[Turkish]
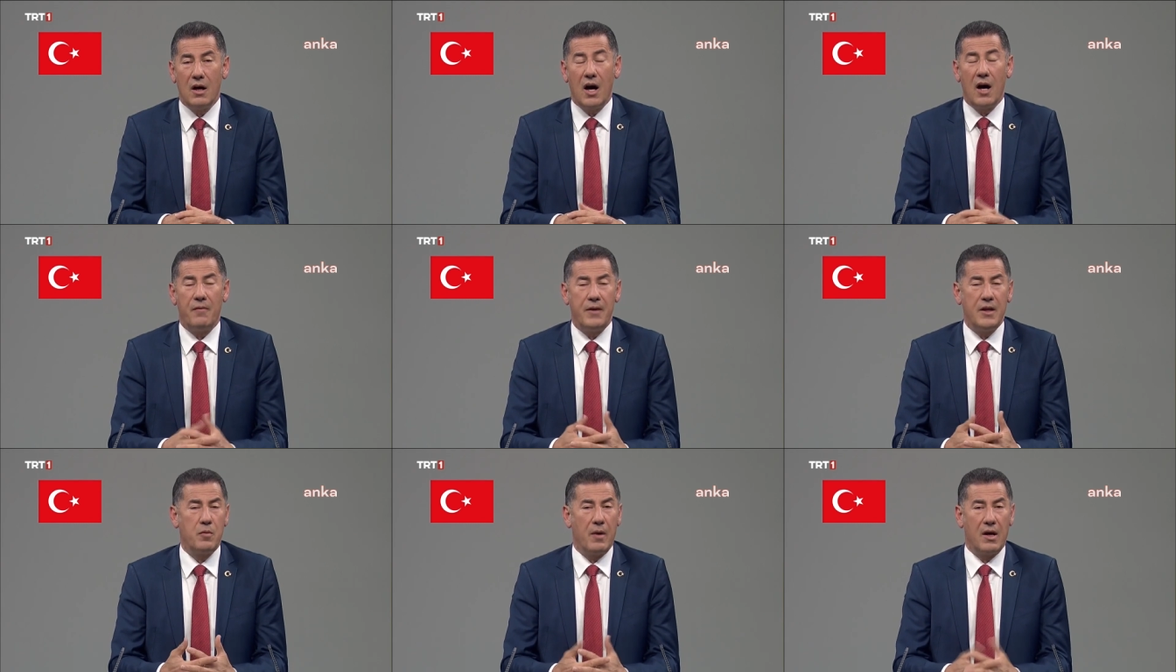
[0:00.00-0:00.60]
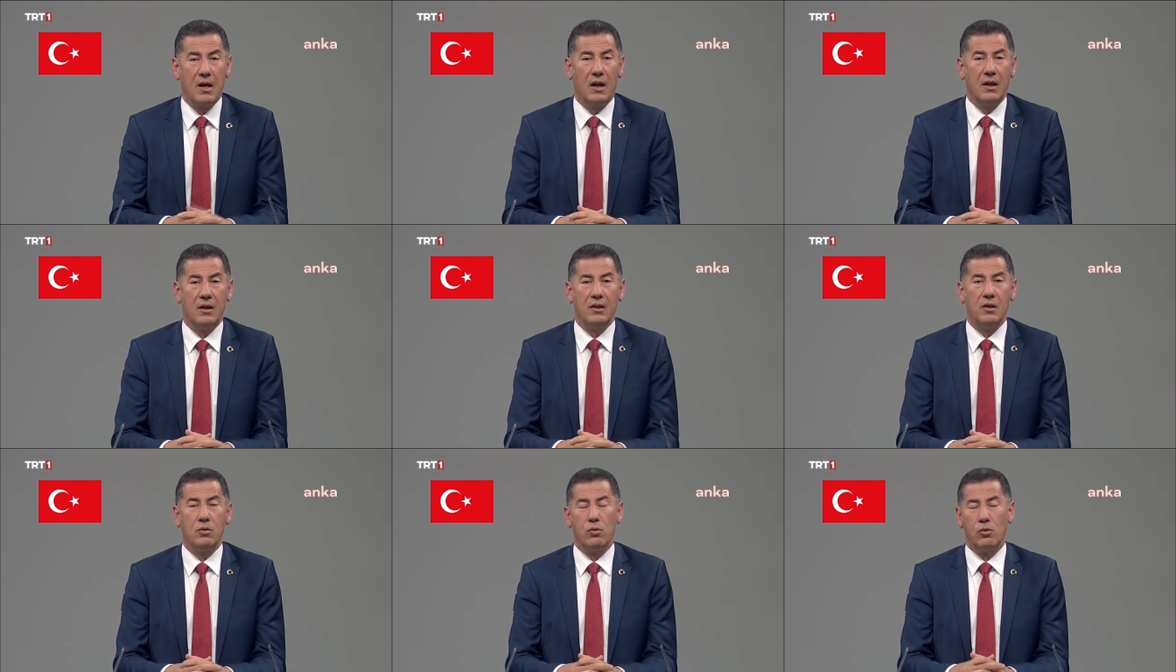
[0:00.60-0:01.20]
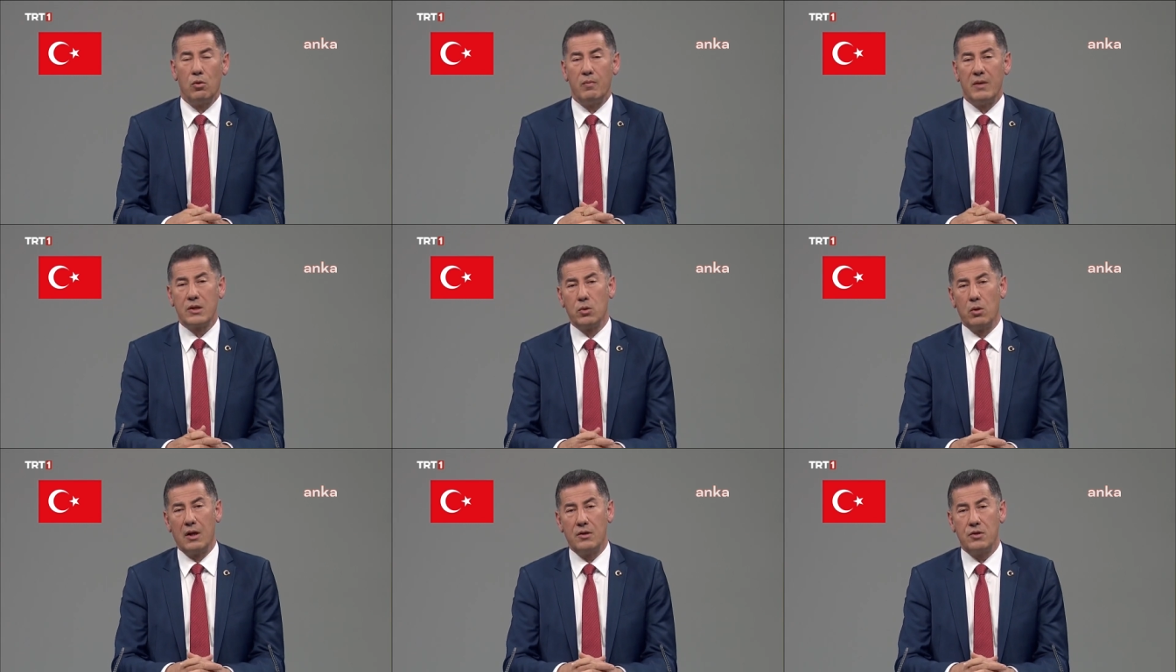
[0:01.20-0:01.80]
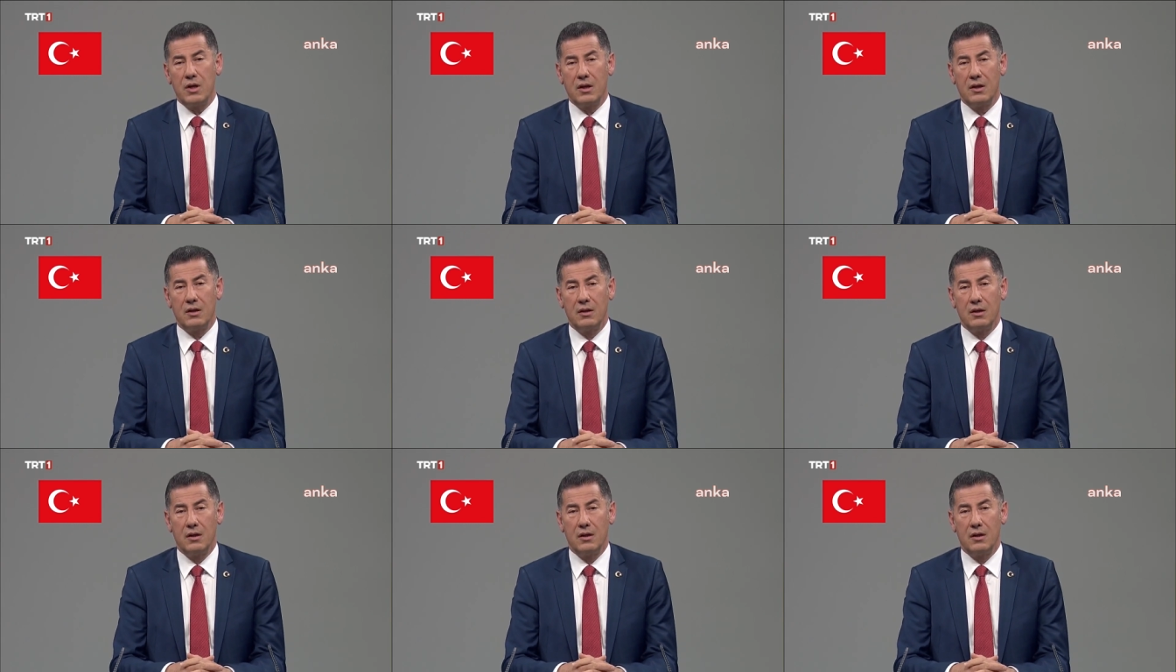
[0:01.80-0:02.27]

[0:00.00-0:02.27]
afet bakanlığının kurulması olacak.